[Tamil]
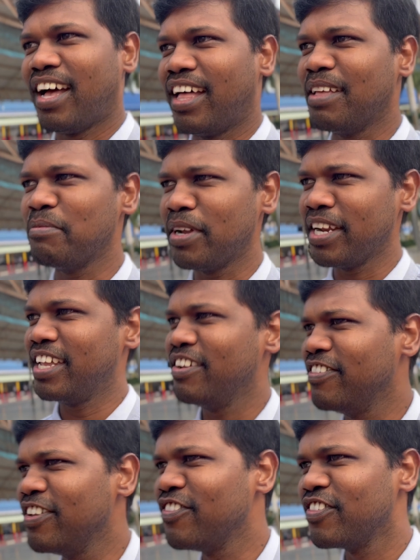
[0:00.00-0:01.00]
அதே மாதிரி
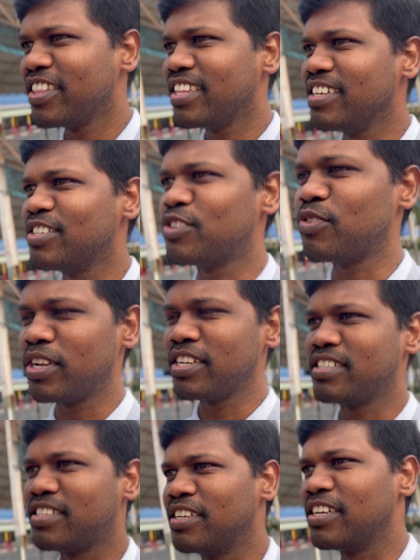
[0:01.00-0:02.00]
ஈவினிங் வந்து
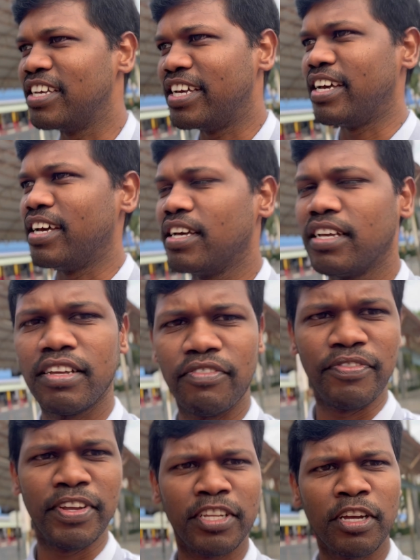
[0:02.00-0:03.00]
ஸ்டூடெண்ட்ஸு
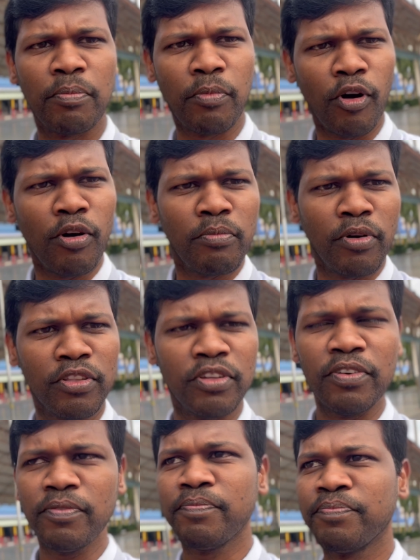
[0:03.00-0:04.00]
வீட்டுக்கு
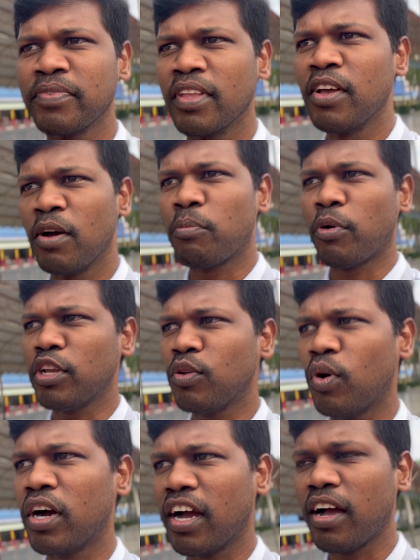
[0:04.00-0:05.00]
போகும்போதும் போயிட்டு
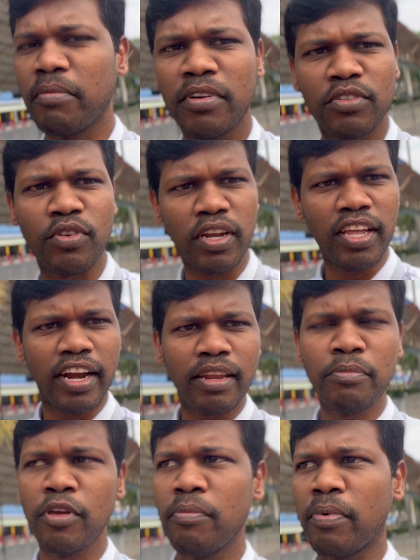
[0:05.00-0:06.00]
வாங்க அப்படின்னு சொல்லி
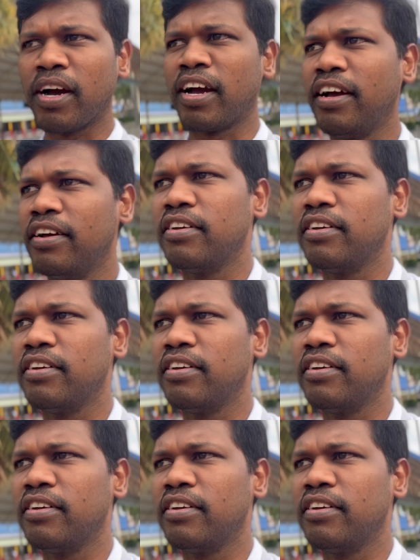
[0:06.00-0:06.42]
அனுப்பி வைப்பாங்க